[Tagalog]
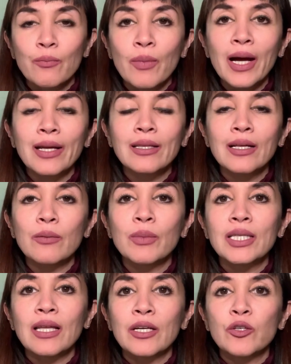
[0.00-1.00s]
Bakit nga ba
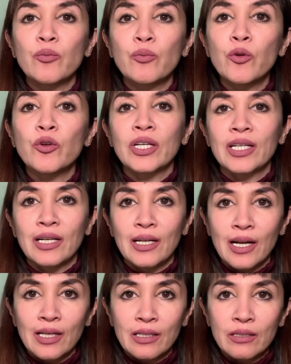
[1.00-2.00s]
tayo po
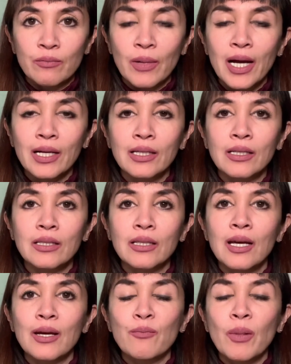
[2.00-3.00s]
nagagalit? Bakit
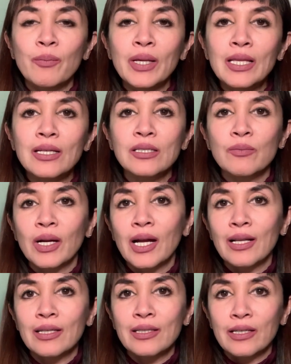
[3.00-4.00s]
mabilis
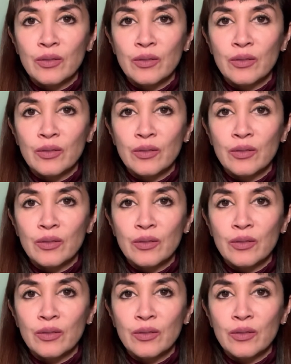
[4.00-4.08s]
magalit ang